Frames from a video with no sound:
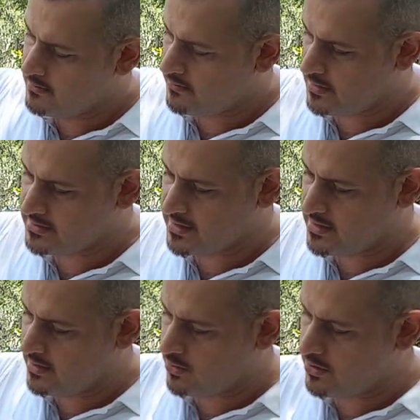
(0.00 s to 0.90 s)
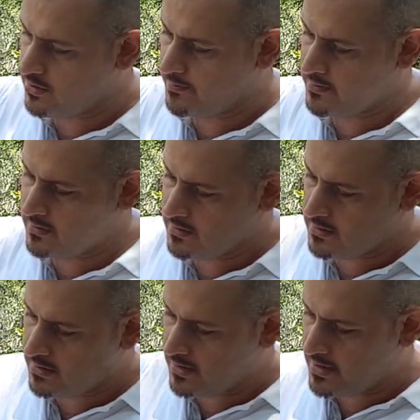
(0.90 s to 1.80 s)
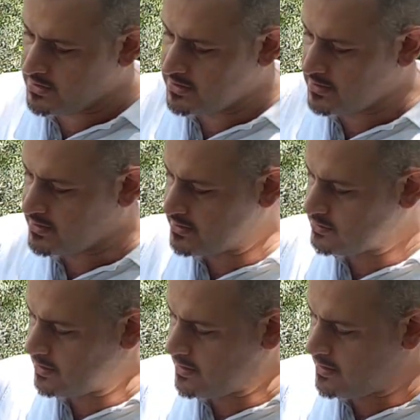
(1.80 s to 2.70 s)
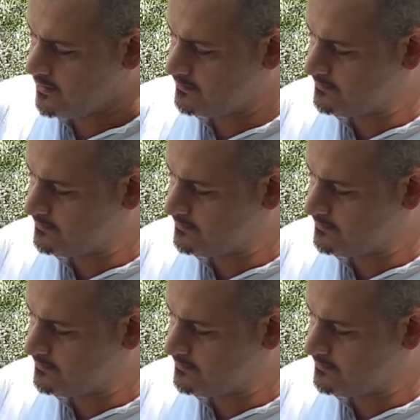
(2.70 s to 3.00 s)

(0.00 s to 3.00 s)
maskeyi koyup açtıktan sonra